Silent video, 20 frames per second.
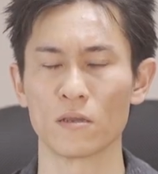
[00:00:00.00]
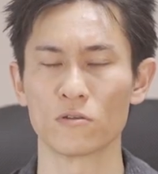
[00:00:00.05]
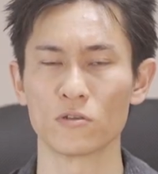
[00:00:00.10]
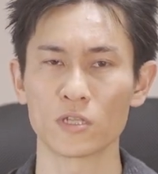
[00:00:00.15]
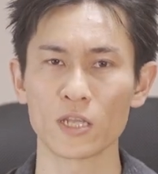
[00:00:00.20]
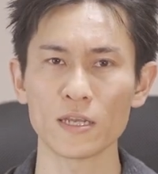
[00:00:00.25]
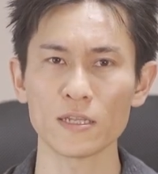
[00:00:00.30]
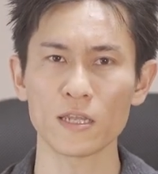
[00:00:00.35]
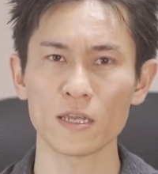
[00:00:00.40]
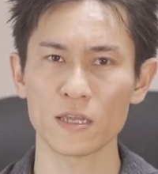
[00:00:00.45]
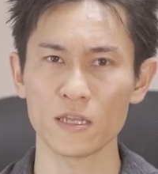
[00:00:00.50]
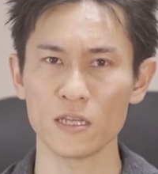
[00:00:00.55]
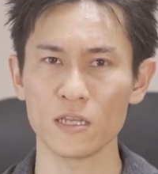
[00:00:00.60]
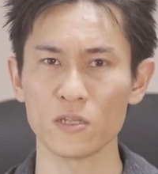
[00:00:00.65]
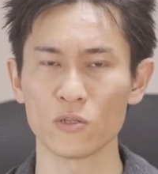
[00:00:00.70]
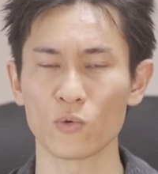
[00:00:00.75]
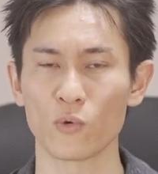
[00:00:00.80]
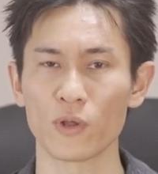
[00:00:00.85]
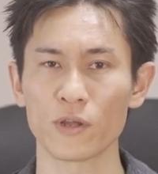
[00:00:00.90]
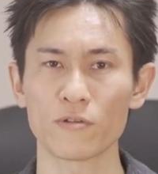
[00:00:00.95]
具体的
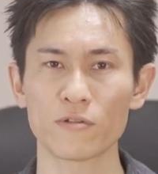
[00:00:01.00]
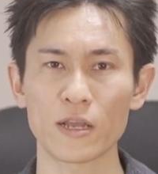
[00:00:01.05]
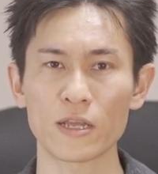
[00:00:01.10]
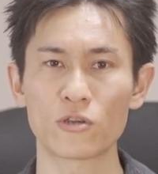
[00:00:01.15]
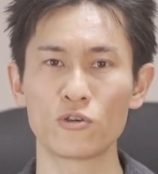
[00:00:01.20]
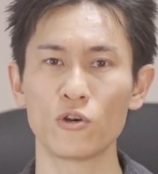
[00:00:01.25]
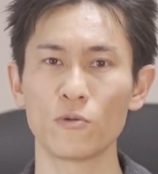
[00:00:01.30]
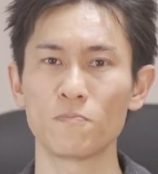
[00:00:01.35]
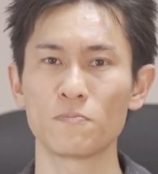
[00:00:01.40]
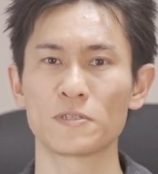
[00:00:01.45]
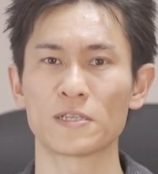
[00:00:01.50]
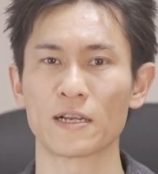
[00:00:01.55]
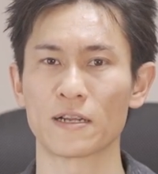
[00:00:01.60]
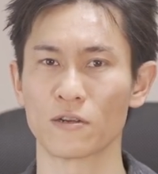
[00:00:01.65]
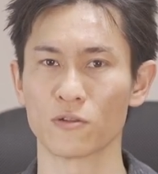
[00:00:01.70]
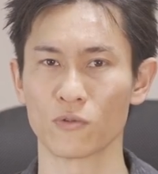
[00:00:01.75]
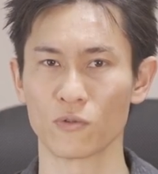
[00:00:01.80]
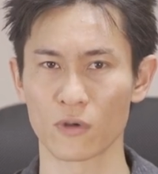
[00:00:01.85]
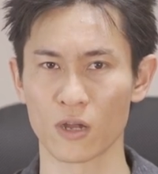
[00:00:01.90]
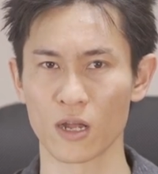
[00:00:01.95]
にどれぐらいクロップさ
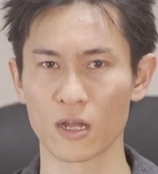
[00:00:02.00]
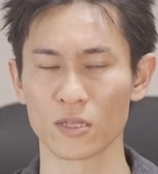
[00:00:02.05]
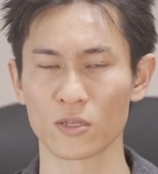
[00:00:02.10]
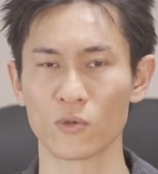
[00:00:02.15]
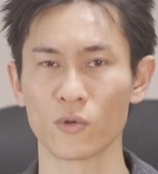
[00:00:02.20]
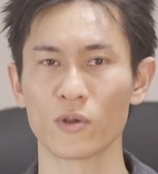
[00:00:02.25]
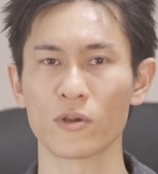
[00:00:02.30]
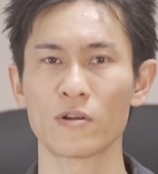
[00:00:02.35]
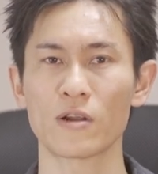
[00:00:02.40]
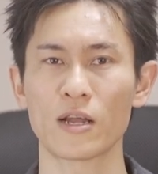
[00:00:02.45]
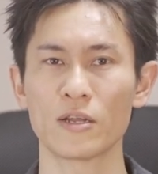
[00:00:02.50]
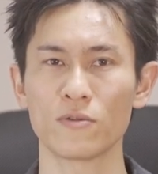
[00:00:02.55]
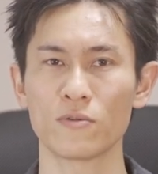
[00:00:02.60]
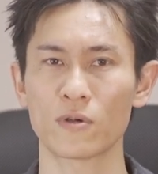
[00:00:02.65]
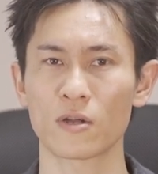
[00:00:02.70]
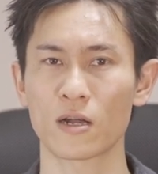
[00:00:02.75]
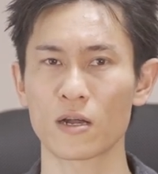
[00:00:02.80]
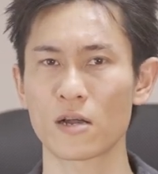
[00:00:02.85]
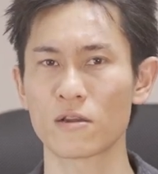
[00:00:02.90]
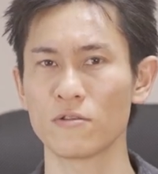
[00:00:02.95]
れるのか、どれぐらい
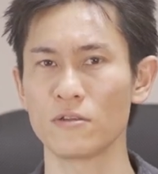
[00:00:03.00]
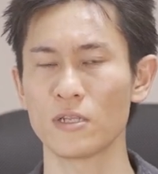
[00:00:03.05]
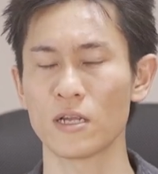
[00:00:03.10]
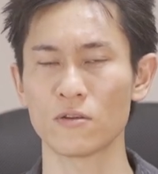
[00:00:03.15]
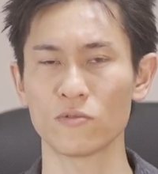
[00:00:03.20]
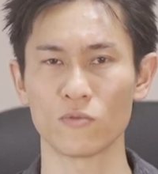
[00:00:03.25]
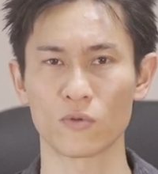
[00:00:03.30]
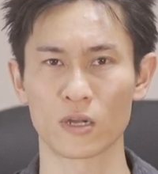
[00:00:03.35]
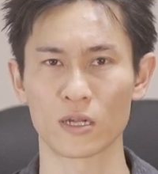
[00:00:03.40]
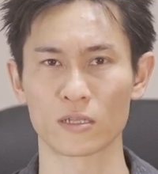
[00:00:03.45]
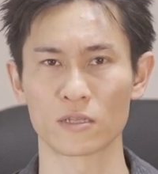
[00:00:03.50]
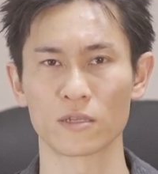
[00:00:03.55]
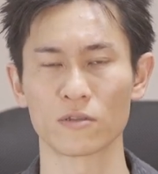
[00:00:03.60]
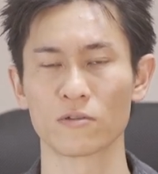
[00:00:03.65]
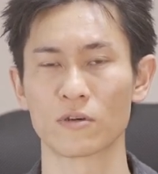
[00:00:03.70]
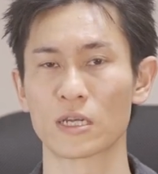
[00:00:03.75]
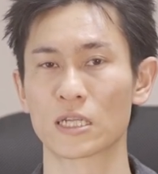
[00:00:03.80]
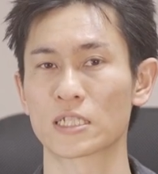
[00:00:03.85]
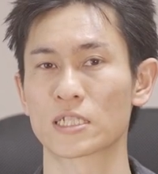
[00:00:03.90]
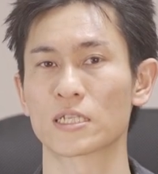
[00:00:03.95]
の画角になるのかって
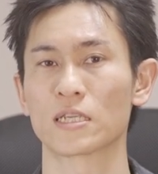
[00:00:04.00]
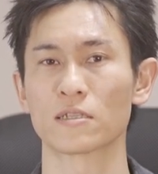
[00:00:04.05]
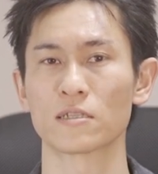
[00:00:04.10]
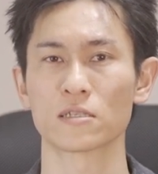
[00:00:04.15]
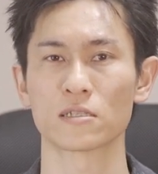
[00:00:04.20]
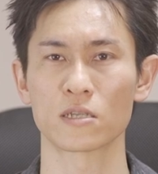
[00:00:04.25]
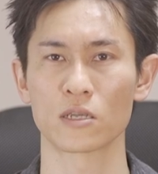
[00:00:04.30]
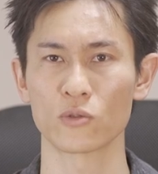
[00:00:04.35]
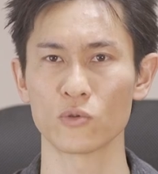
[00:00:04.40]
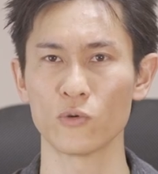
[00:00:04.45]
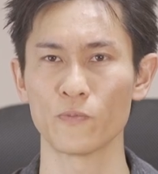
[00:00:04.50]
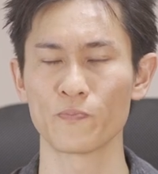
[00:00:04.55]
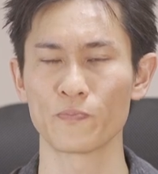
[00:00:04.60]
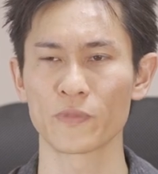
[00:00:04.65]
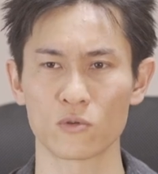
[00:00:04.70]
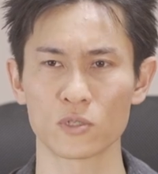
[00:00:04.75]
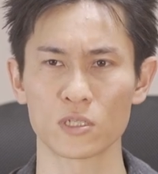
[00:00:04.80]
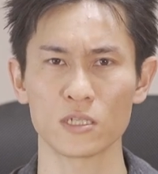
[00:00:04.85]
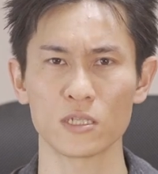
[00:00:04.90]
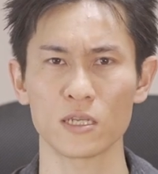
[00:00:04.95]
いう話なんですけど、
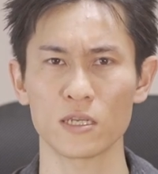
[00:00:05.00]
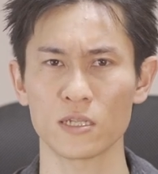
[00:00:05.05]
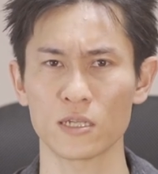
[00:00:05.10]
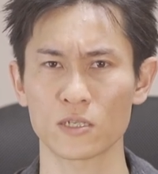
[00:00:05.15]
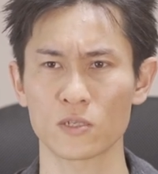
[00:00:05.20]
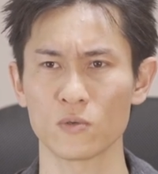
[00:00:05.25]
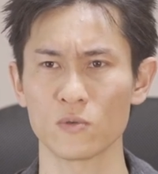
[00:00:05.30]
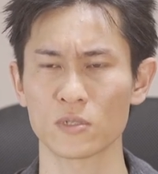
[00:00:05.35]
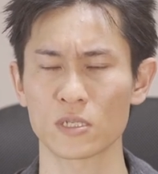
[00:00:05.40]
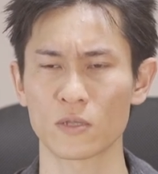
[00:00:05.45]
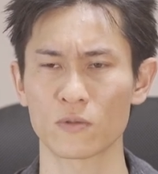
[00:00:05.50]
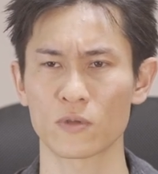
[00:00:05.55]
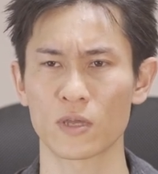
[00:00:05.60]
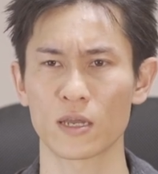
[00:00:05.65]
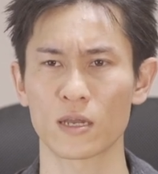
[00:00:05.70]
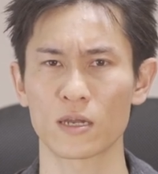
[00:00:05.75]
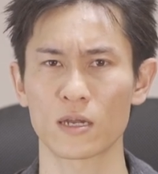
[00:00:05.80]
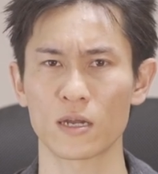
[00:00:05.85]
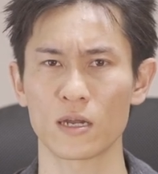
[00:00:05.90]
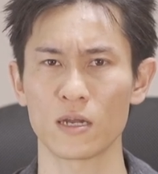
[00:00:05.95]
個人的な調査の
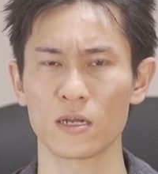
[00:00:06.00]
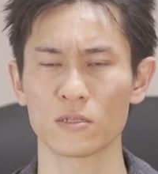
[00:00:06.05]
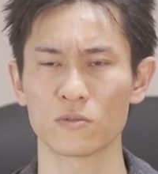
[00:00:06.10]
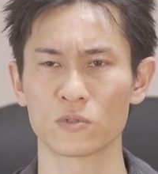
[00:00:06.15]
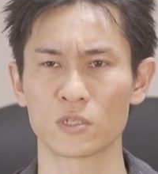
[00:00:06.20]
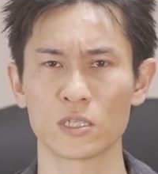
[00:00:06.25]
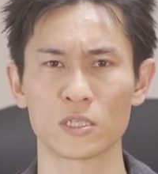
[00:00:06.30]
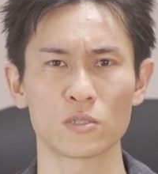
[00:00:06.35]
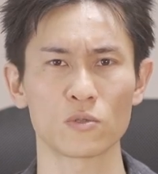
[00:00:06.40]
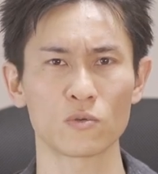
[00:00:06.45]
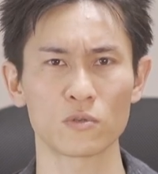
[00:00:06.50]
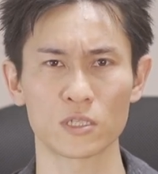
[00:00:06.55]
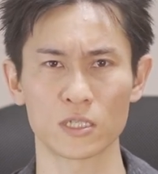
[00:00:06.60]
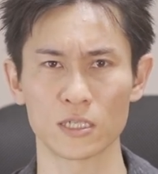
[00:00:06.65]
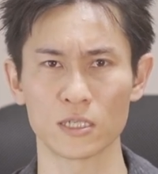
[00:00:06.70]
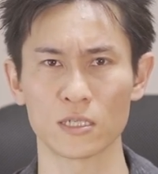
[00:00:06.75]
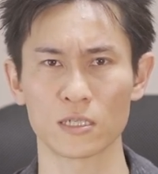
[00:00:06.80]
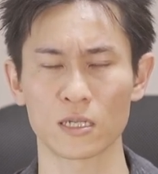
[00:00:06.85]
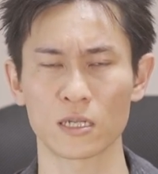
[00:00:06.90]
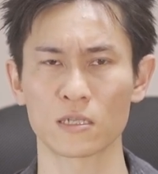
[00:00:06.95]
結果の実測
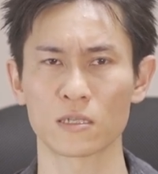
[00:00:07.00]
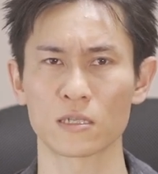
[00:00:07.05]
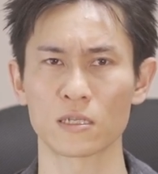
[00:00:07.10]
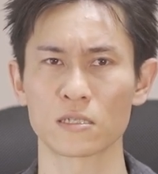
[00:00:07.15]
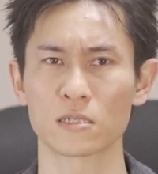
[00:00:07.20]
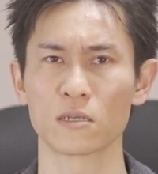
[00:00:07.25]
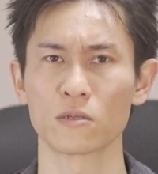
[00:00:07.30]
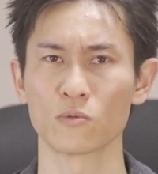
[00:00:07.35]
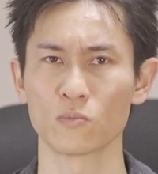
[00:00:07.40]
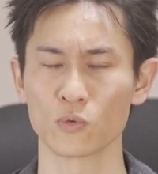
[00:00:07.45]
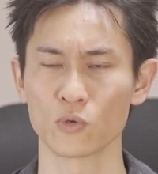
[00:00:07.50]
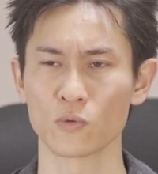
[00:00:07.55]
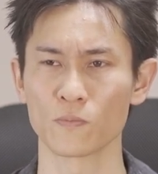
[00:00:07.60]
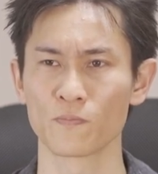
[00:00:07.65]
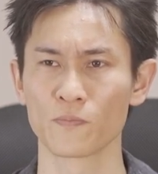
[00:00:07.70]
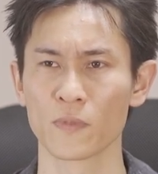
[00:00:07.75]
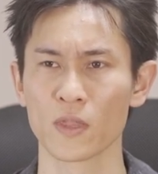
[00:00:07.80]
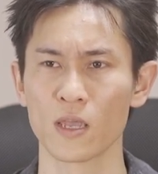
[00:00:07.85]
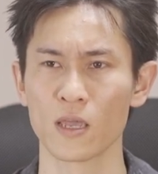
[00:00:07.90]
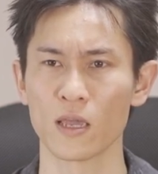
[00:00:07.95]
値なんですけども、
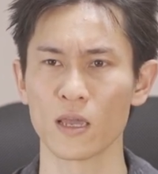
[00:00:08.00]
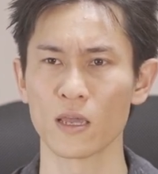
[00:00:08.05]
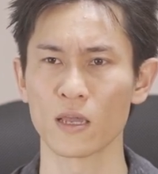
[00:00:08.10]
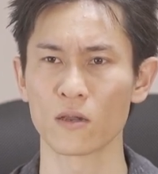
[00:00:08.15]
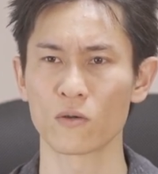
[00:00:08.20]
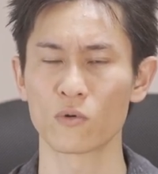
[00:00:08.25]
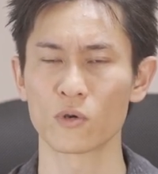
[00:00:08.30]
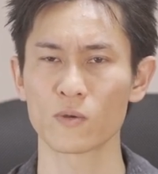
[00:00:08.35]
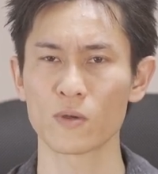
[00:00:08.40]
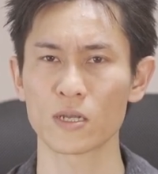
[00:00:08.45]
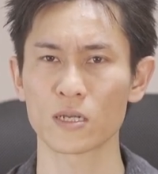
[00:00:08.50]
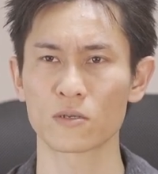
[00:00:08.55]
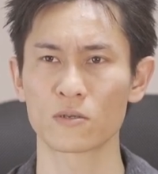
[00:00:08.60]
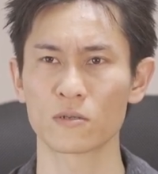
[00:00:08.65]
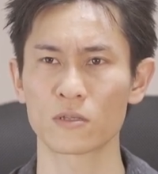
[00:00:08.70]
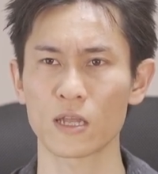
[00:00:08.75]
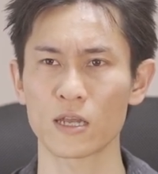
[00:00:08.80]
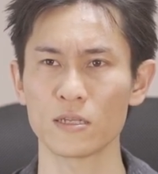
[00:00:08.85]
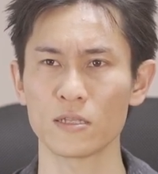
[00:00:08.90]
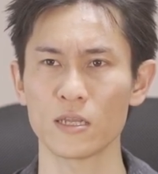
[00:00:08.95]
これは
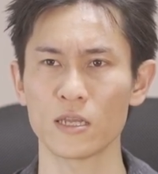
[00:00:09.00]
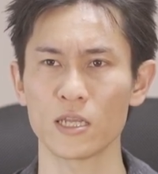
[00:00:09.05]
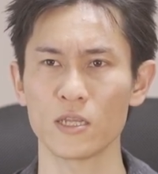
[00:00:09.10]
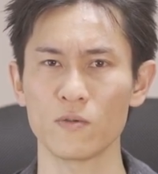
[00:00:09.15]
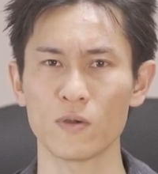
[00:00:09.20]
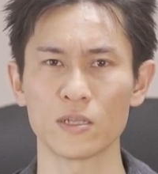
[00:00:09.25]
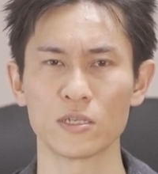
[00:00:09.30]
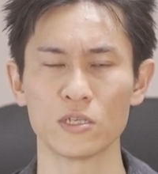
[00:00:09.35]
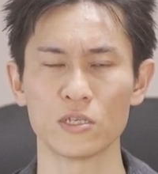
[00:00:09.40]
具体的には